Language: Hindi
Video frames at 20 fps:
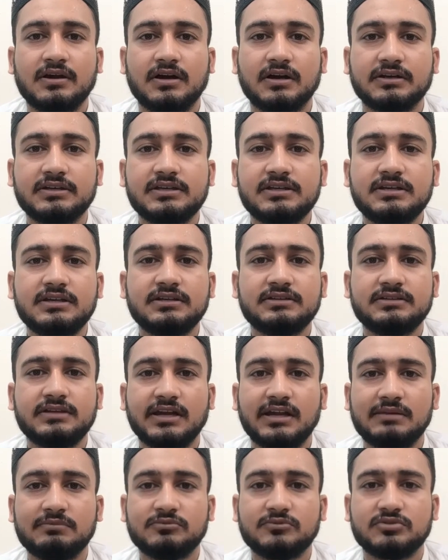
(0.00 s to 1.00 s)
हकीकत
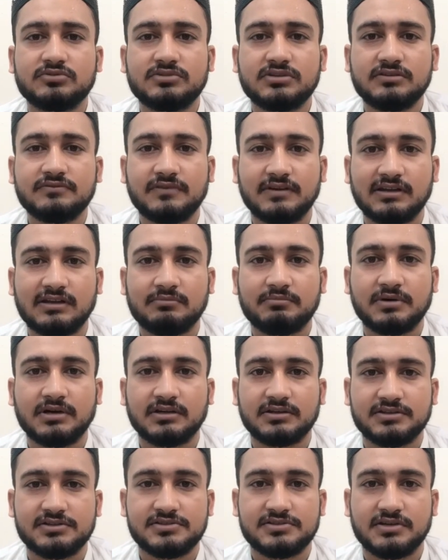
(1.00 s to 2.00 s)
के तो सिर्फ अल्लाह
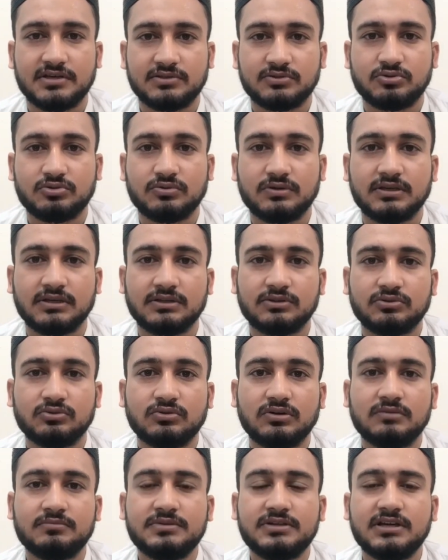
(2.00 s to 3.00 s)
पाक की ज़ात को है तो
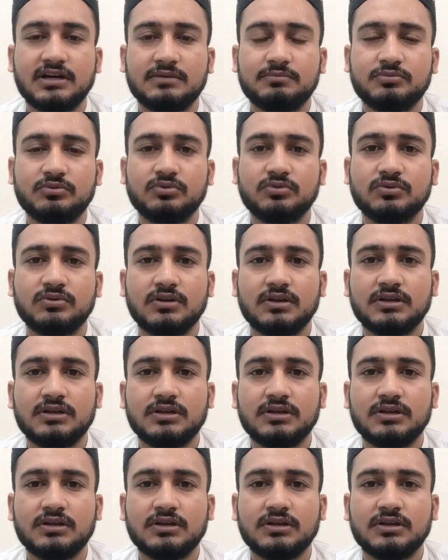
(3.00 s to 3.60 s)
अभी आपको